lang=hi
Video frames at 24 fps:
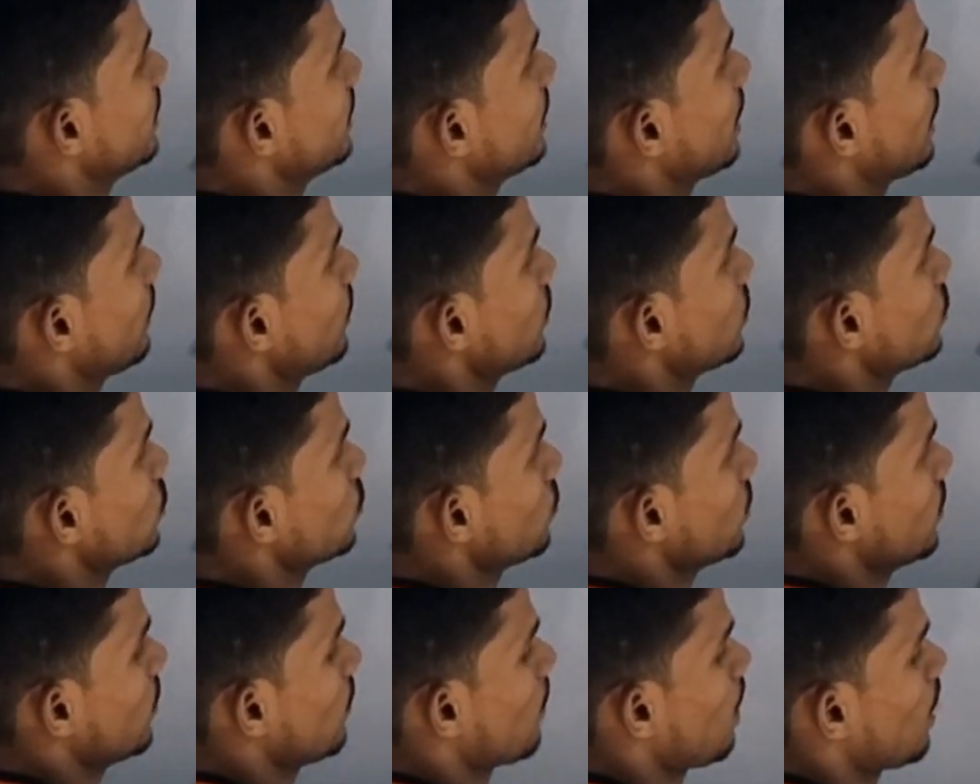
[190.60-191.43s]
यहाँ पे
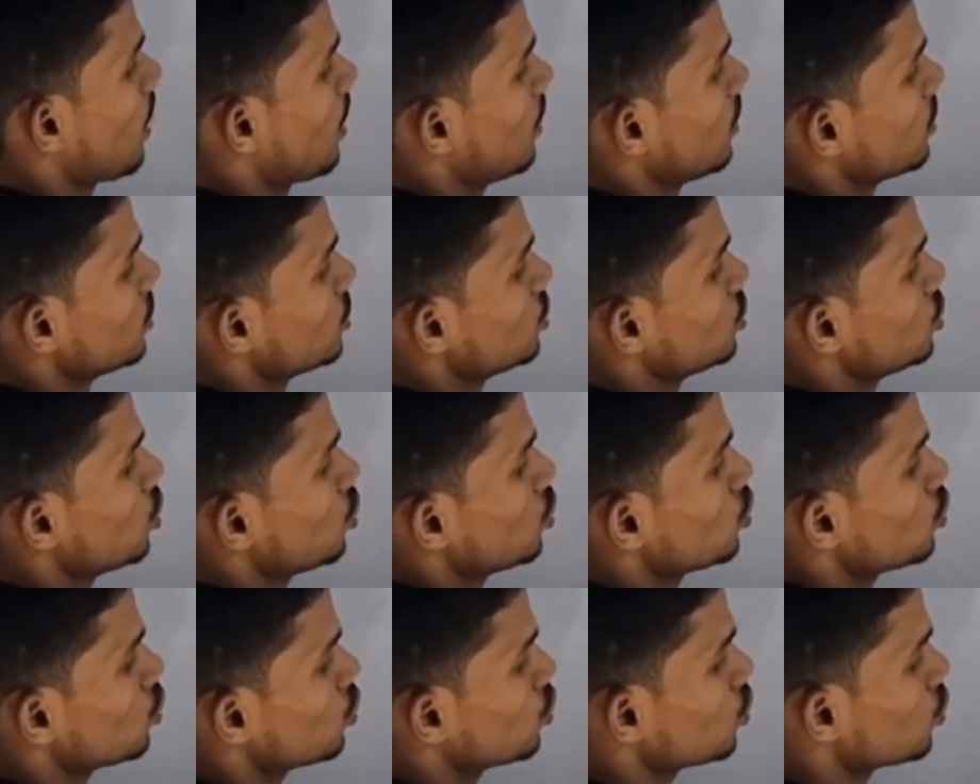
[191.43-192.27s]
टू है जीरो
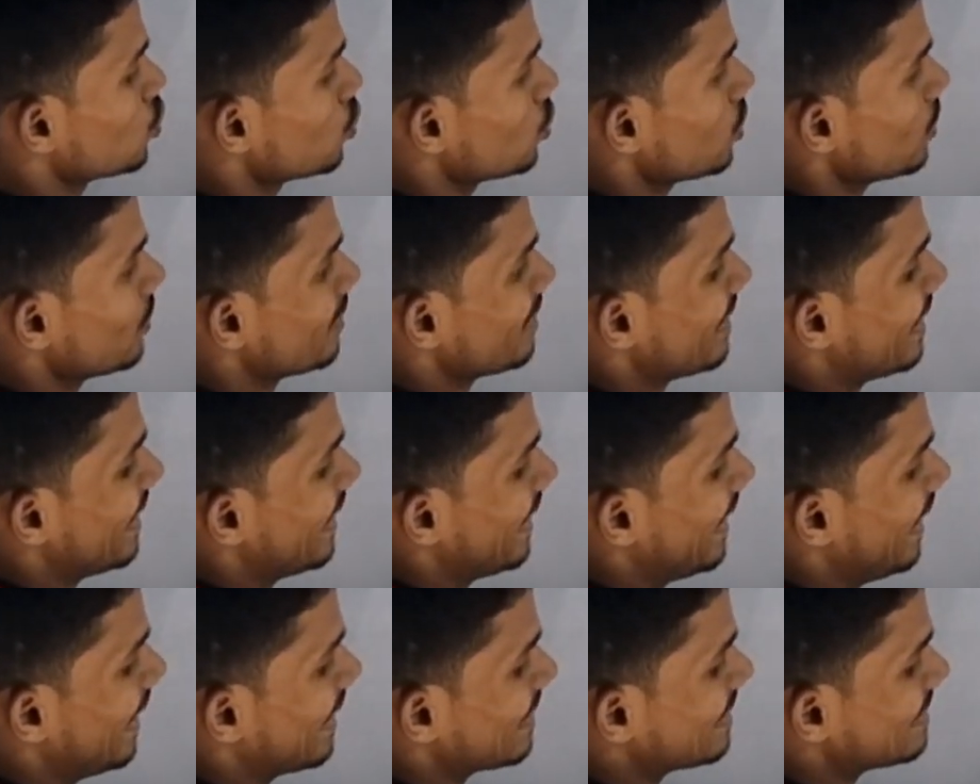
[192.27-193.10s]
टू टू
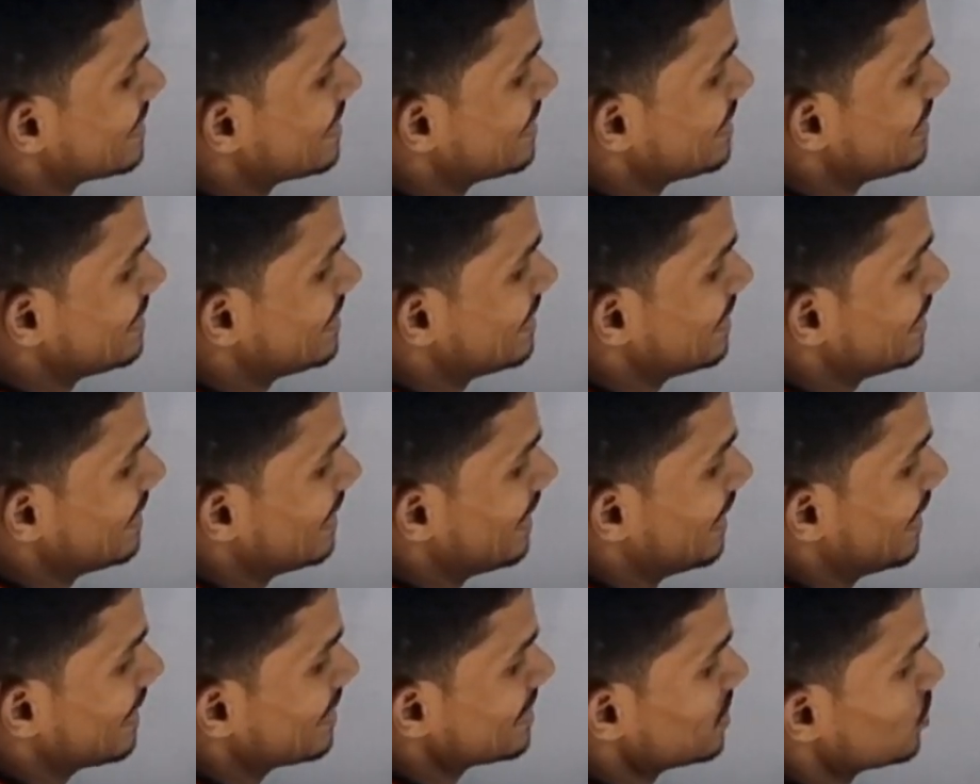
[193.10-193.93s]
एक्स डी
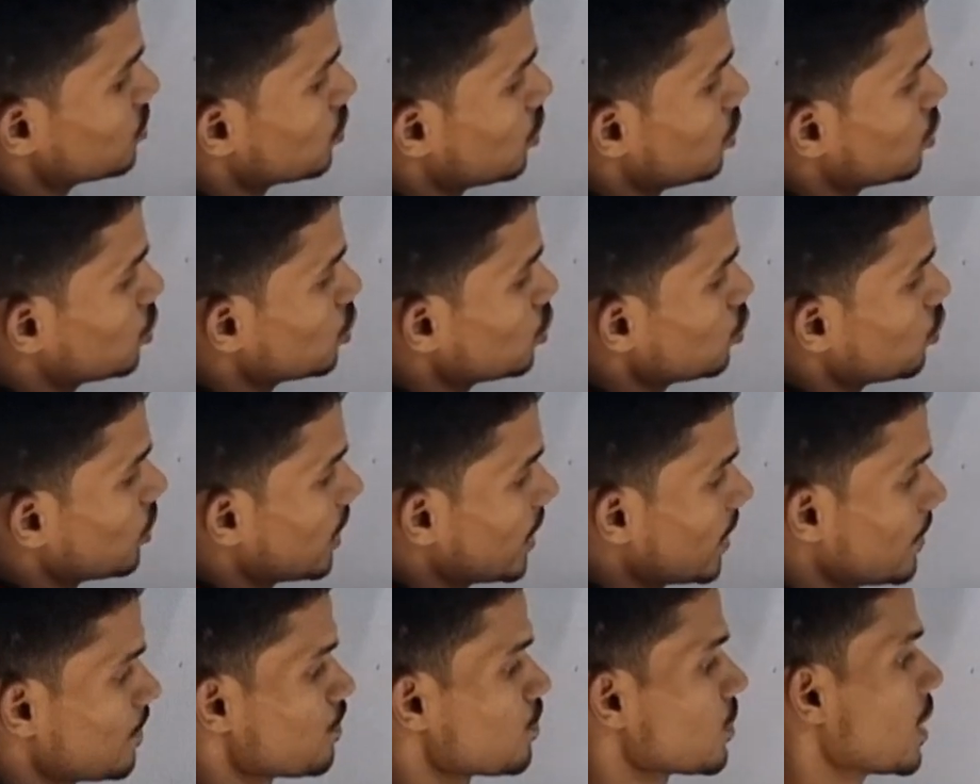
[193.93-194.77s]
एक्स इज इक्वल टू
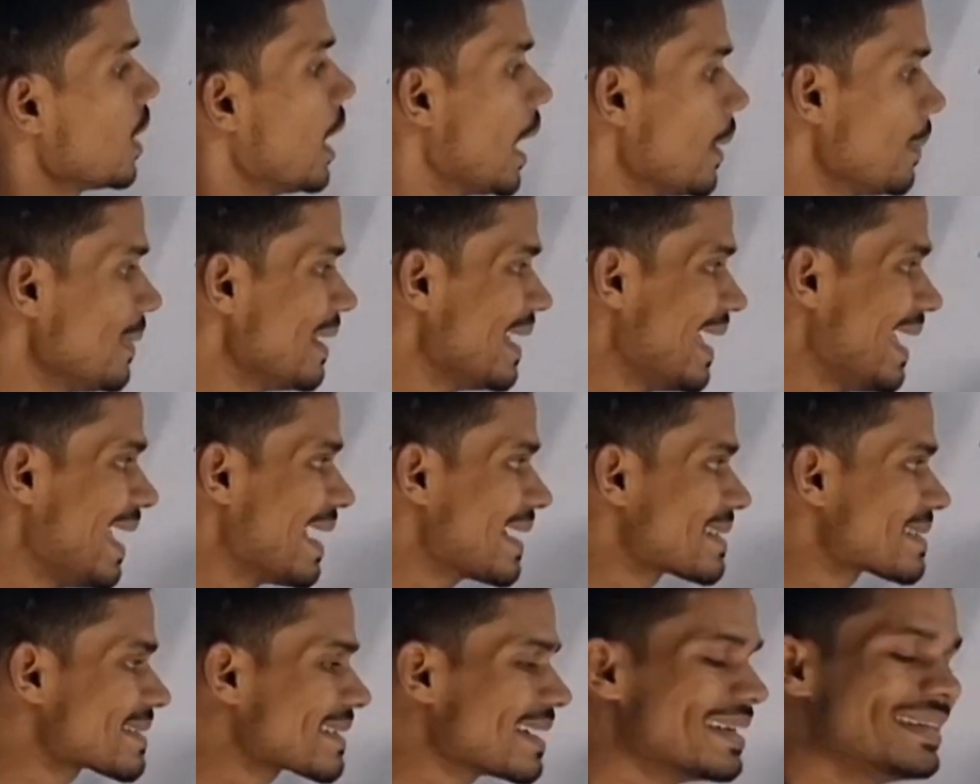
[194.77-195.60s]
वन अभी
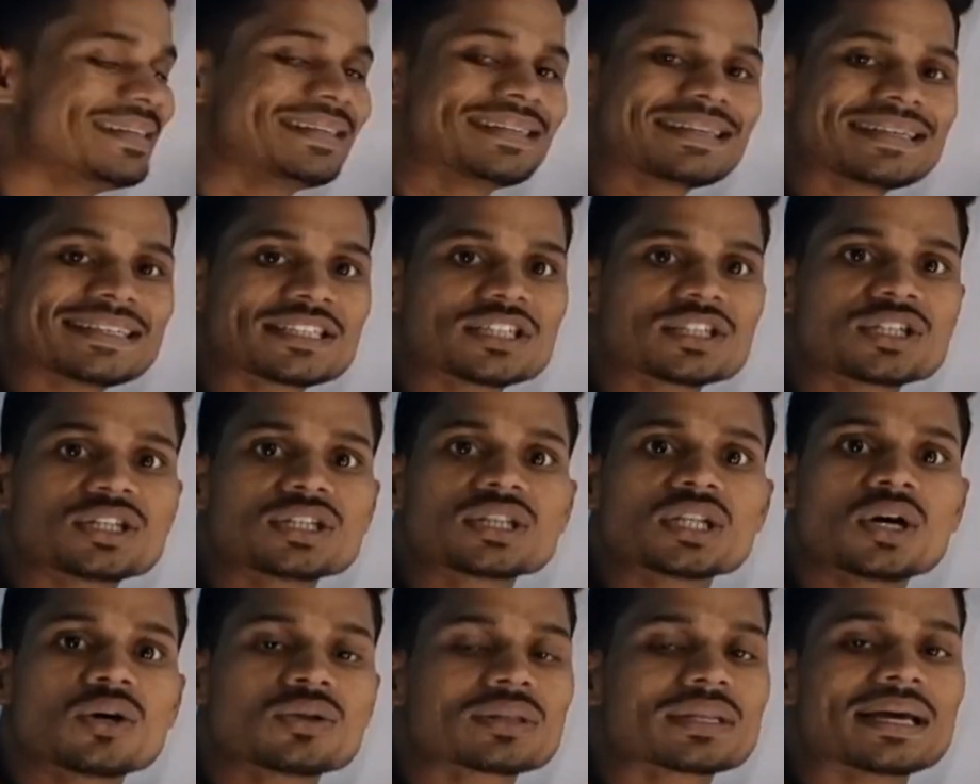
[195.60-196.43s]
x का इंटीग्रेशन
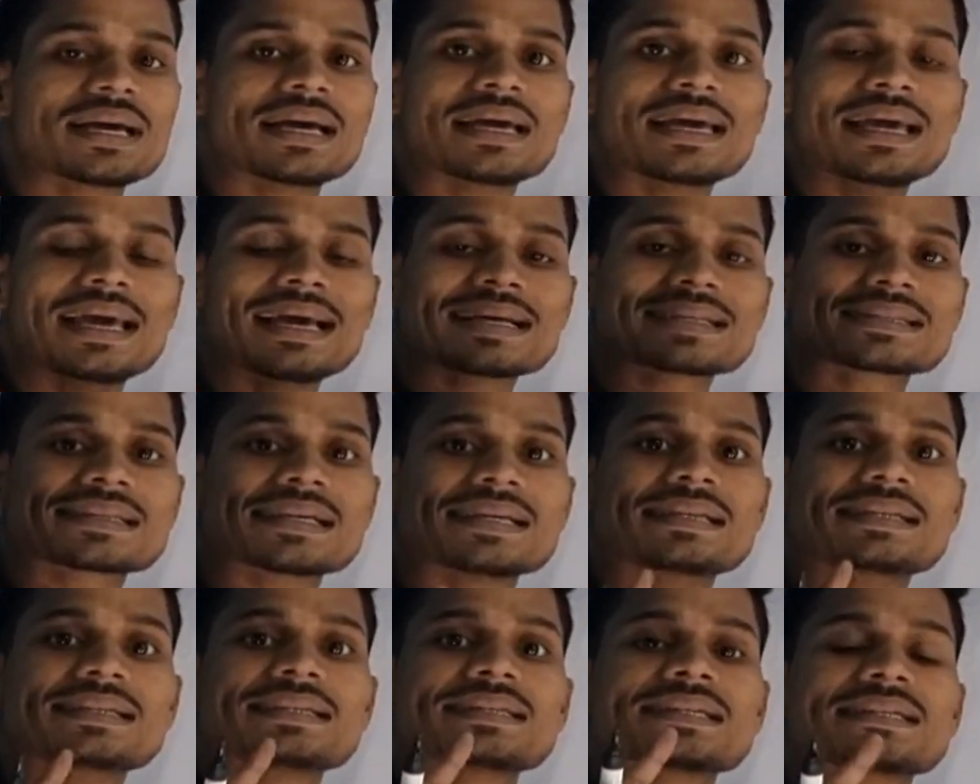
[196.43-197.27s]
कितना होता है x का
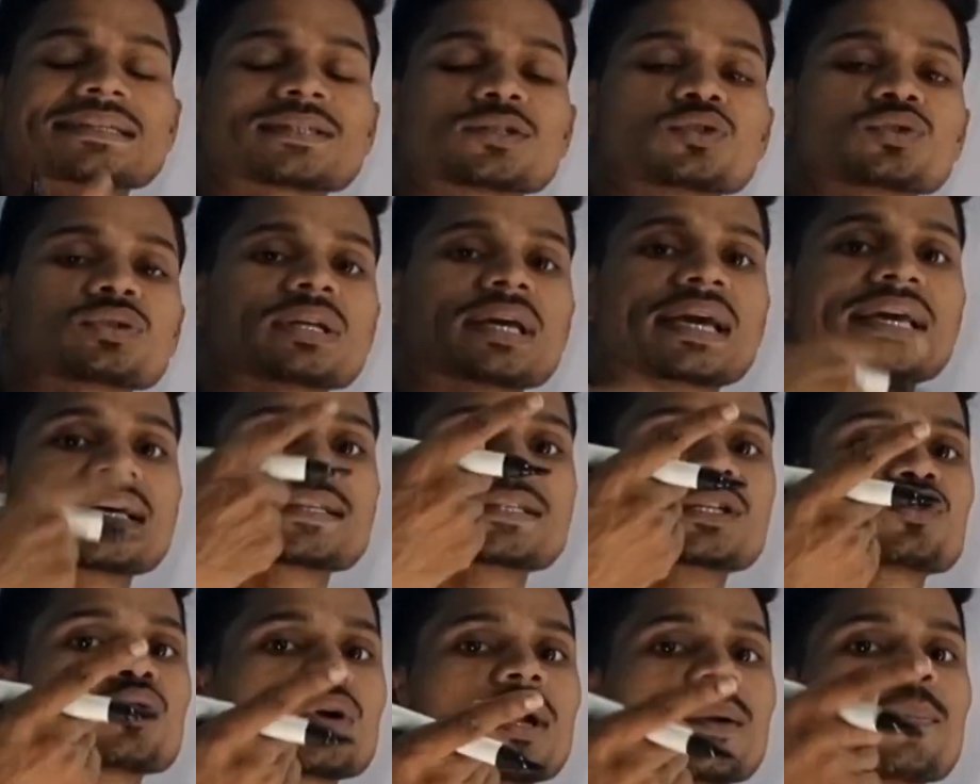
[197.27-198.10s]
इंटीग्रेशन होता है
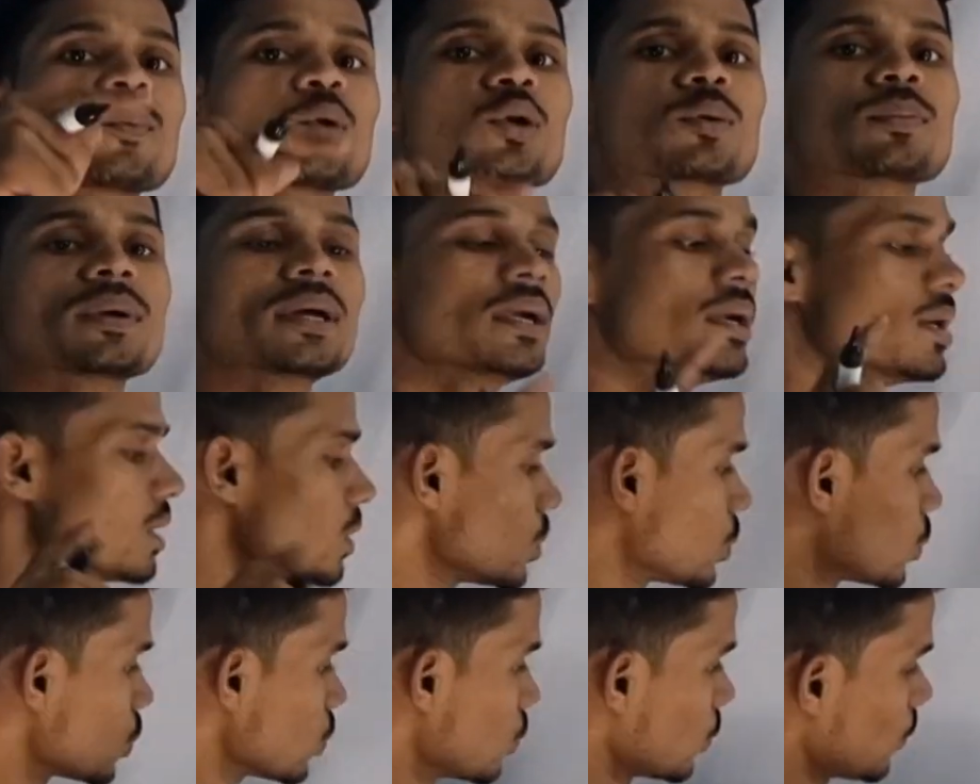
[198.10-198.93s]
एक्स स्क्वायर अपॉन में
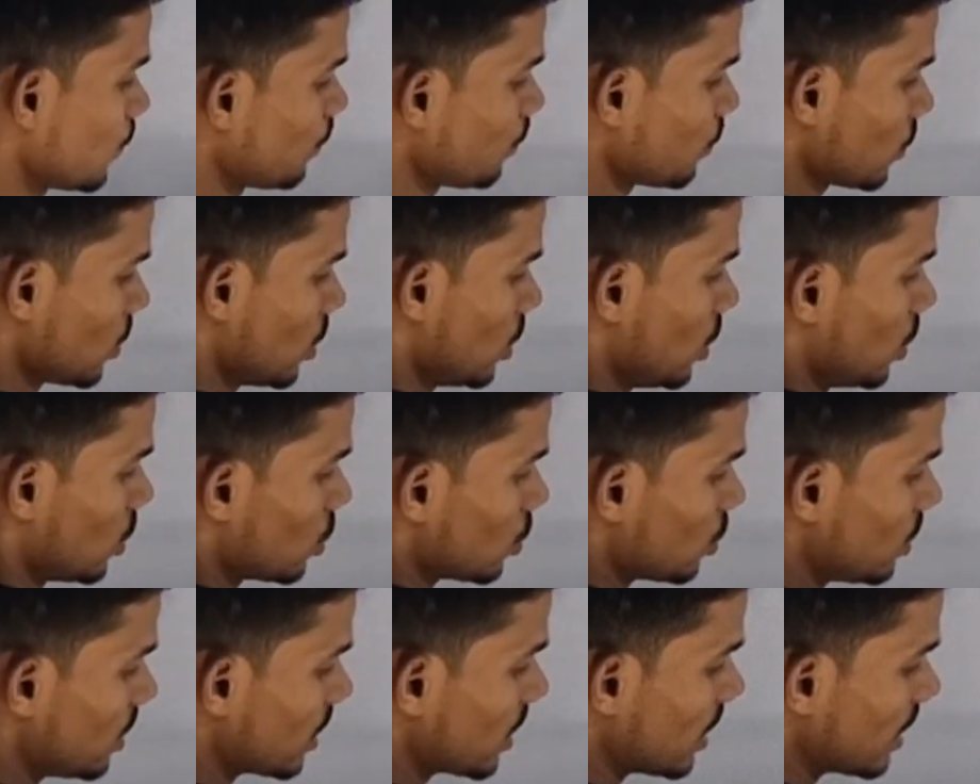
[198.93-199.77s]
टू
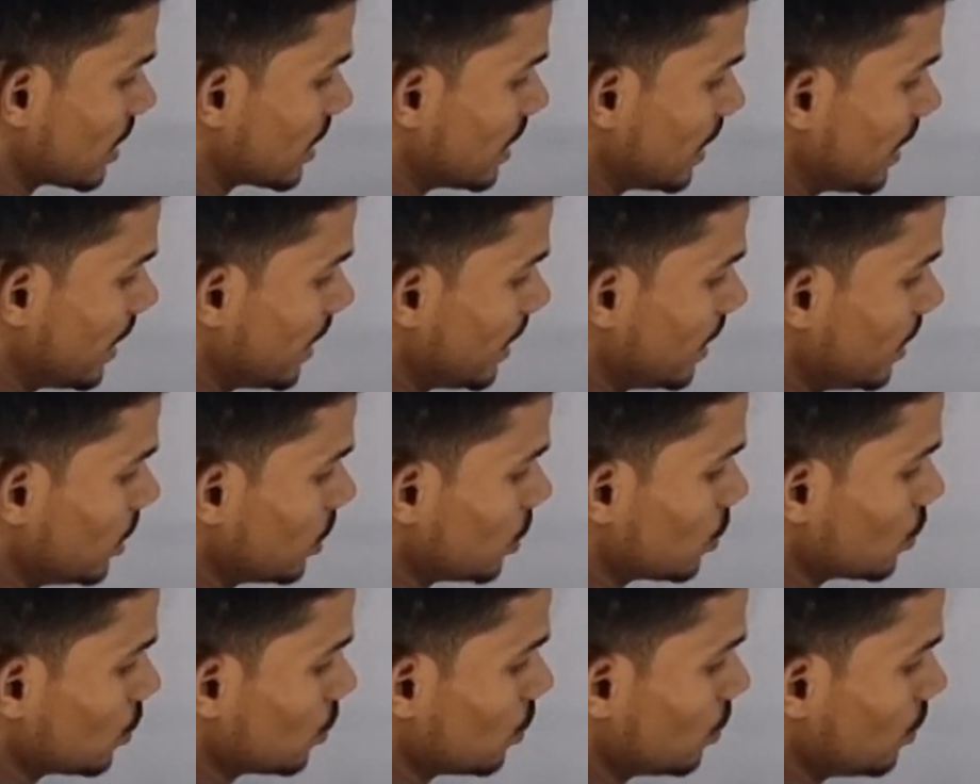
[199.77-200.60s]
तो जगह k
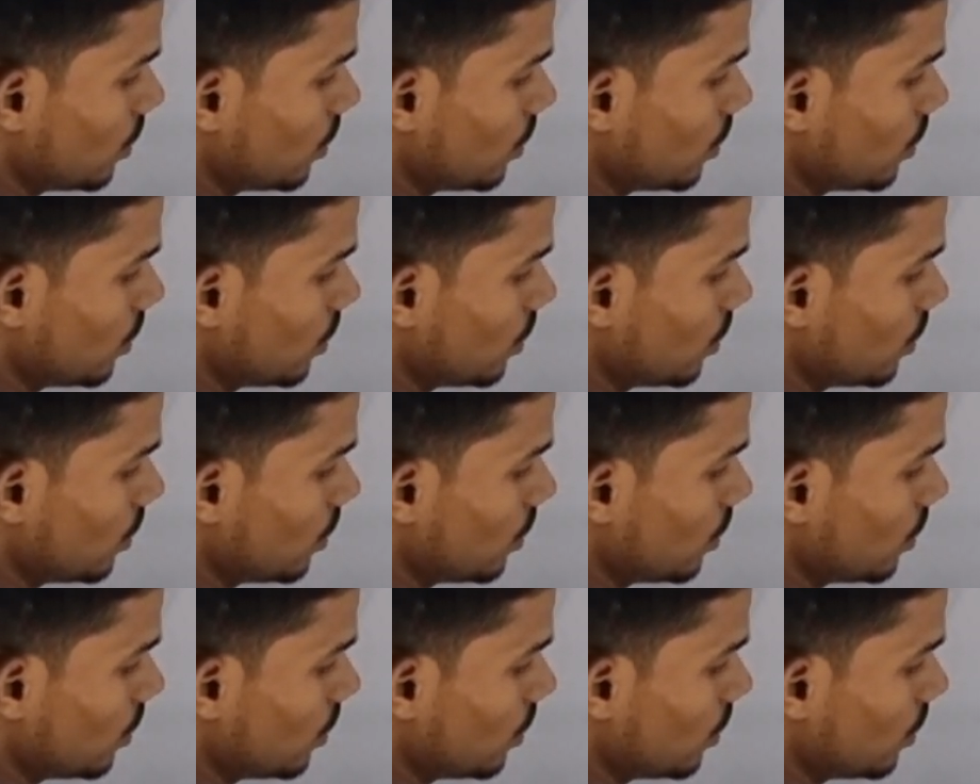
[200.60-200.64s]
इंटू